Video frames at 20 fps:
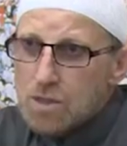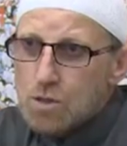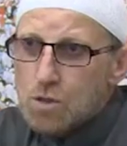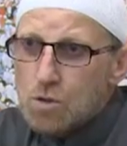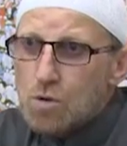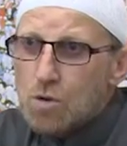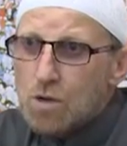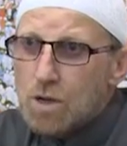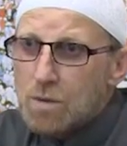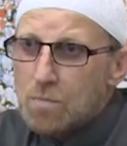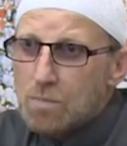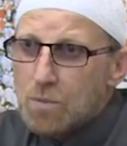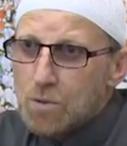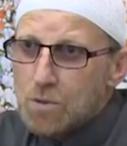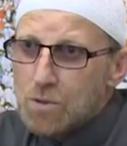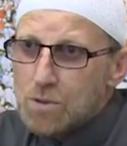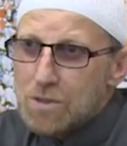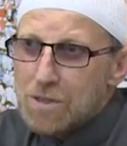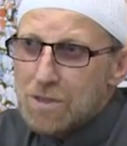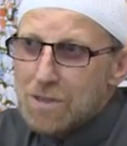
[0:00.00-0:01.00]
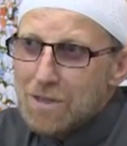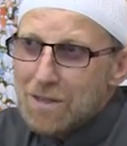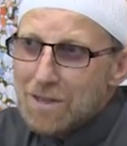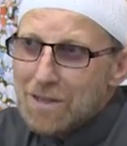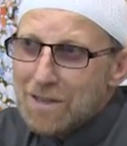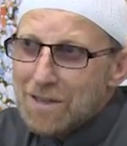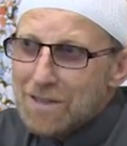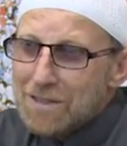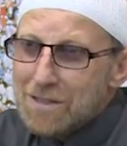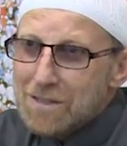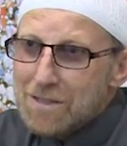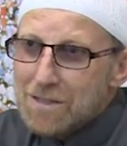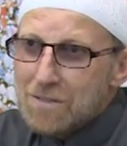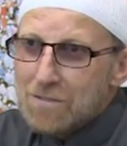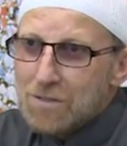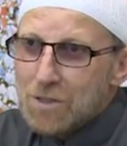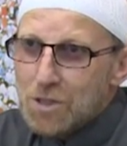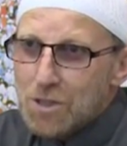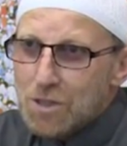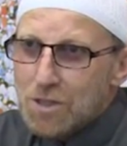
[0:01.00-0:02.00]
не только пост – это
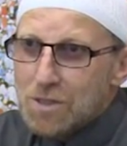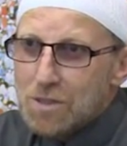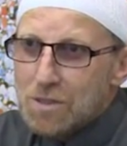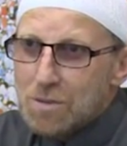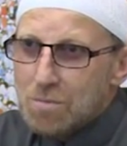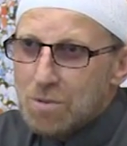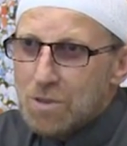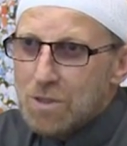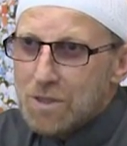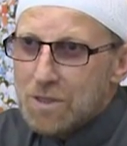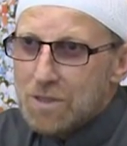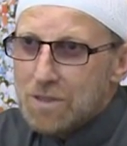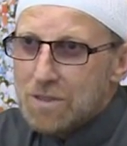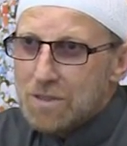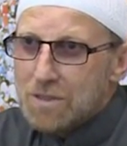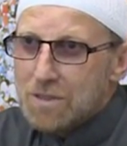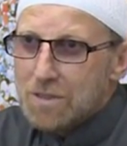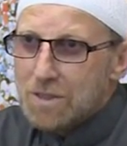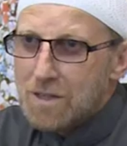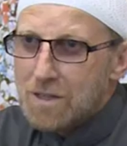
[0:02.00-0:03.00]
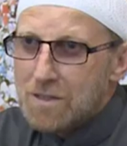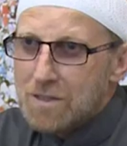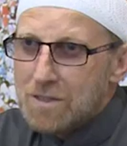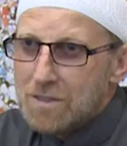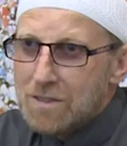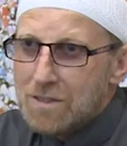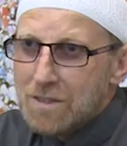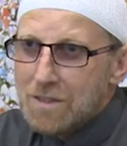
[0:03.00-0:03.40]
совершение благих деяний,